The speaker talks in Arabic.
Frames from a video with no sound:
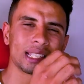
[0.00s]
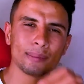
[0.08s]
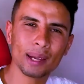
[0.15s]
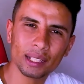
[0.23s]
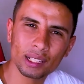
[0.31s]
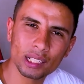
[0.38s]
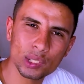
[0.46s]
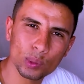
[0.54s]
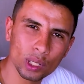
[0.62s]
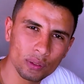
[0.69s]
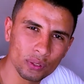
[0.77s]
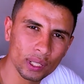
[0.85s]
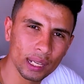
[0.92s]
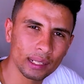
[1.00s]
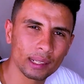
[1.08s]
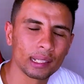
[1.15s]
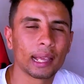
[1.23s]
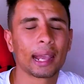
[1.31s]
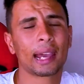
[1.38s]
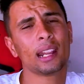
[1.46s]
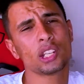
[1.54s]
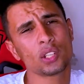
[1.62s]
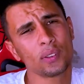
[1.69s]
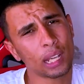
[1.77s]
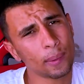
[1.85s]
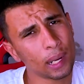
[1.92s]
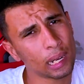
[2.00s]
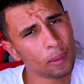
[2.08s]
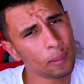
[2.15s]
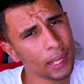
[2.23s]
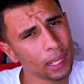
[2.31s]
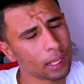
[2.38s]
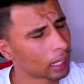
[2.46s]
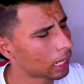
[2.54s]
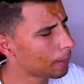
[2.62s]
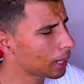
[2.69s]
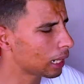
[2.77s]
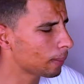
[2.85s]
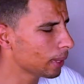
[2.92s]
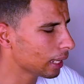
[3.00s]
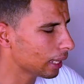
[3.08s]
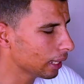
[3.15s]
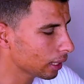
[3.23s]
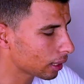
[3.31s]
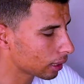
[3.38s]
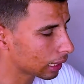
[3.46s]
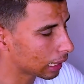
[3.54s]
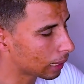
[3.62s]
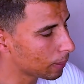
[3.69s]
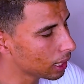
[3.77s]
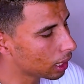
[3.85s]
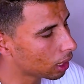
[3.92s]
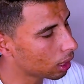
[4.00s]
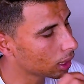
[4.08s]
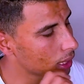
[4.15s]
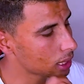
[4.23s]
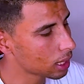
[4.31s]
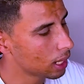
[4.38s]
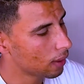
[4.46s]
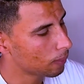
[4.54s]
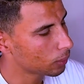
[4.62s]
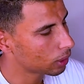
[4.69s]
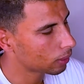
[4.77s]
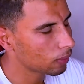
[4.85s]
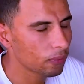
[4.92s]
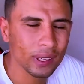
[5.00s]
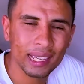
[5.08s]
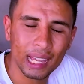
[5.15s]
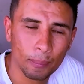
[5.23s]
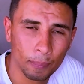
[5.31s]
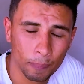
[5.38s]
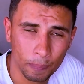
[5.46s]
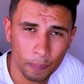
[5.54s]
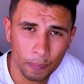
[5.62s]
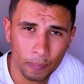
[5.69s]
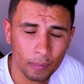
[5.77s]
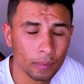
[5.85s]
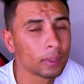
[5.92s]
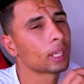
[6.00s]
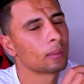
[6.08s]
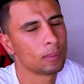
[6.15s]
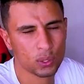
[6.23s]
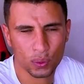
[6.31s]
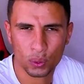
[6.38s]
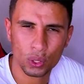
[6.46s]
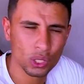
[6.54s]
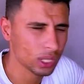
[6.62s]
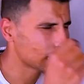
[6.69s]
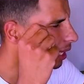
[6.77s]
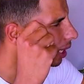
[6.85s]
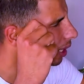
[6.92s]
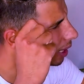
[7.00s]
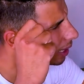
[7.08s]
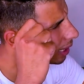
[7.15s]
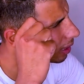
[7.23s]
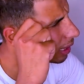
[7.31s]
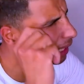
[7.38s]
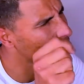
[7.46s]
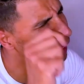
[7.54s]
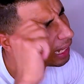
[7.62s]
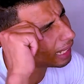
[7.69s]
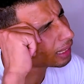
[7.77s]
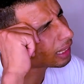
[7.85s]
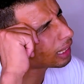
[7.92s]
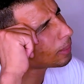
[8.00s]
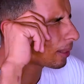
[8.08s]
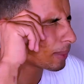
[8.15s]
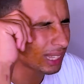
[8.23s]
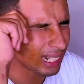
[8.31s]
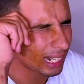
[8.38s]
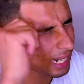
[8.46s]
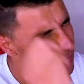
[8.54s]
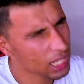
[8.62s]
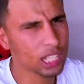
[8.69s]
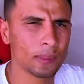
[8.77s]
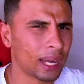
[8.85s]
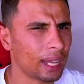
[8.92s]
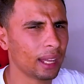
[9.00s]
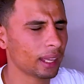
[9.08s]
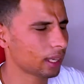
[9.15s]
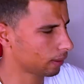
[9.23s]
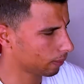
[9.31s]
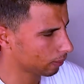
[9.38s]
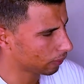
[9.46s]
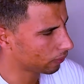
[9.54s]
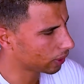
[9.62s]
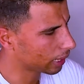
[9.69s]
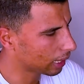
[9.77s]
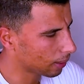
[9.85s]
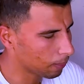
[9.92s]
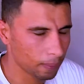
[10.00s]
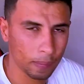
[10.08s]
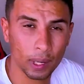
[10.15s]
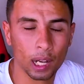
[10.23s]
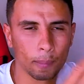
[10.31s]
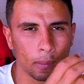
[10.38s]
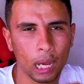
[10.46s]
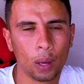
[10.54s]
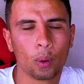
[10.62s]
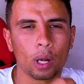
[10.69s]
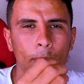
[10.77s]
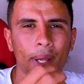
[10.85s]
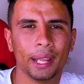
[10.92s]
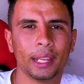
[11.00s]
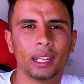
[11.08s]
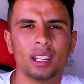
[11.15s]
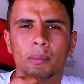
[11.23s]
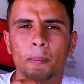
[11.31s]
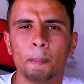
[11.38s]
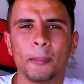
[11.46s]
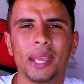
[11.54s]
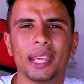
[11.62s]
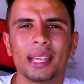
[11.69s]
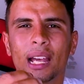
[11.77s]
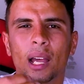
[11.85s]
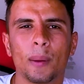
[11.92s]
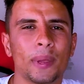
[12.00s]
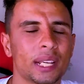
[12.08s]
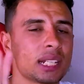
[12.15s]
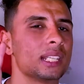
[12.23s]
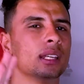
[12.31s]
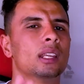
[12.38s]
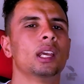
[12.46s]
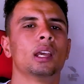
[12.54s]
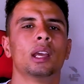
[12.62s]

سمعت تصوير الفيديوهات خلينا نشوف الكاميرا الاماميه الكاميرا الاماميه اهي جميله خالص في الجنب مش في النص انا غلطت غلطت ما تركزش معايا في الجنب 44 ميجا بكسل